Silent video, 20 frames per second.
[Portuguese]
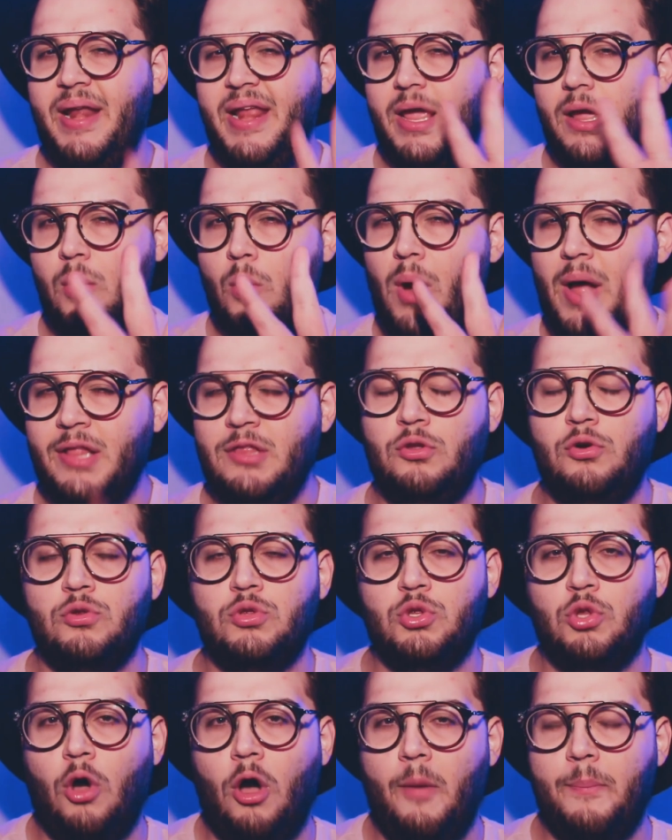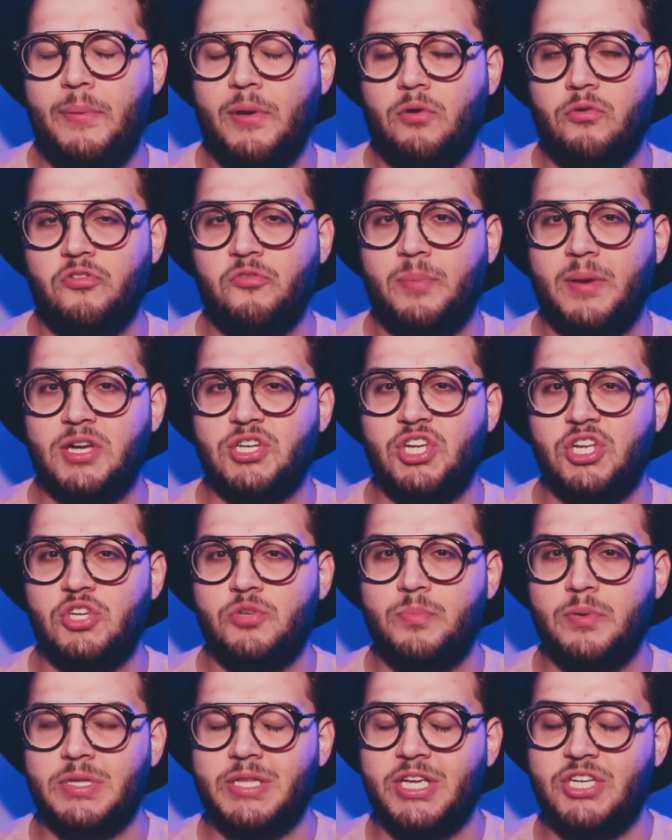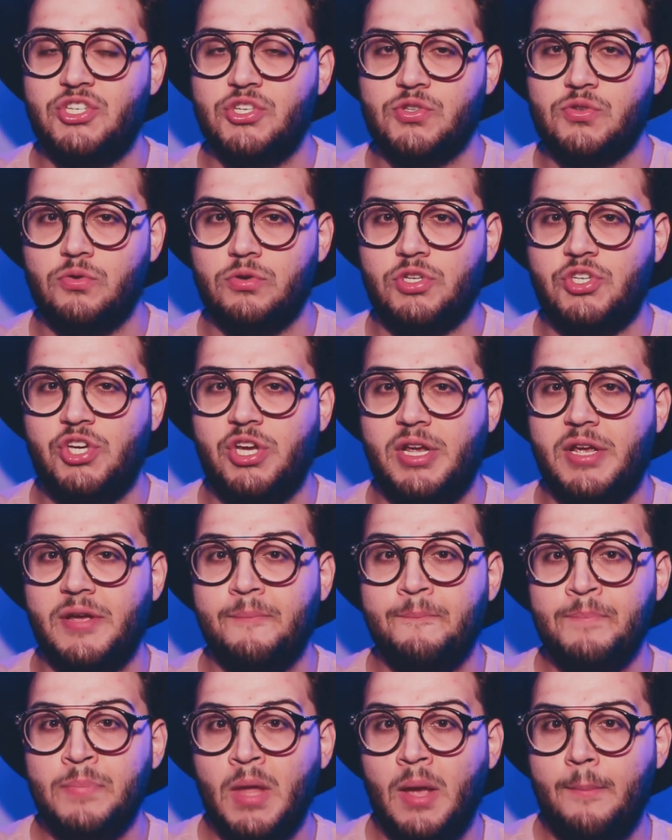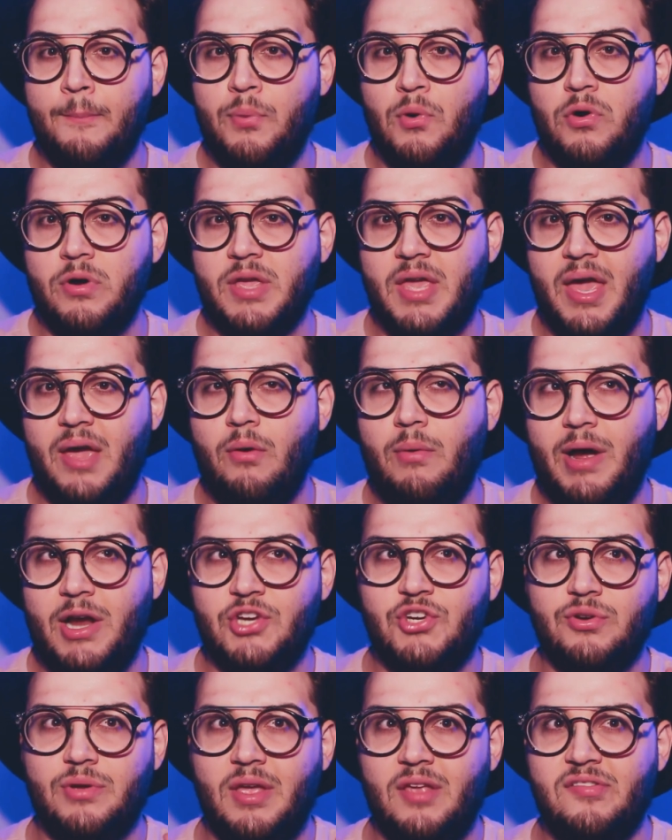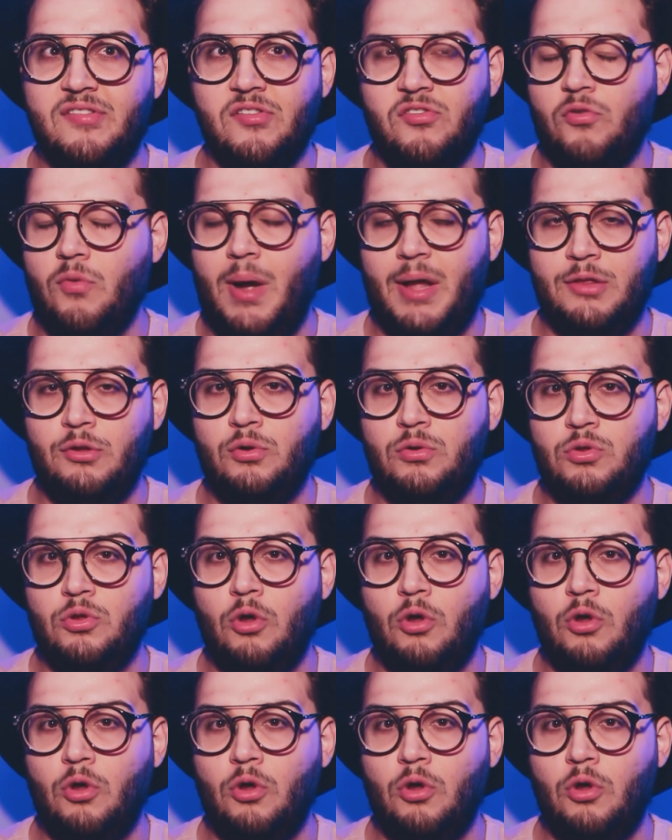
separei quatro tópicos para a gente poder discutir, porque eu acho que esses quatro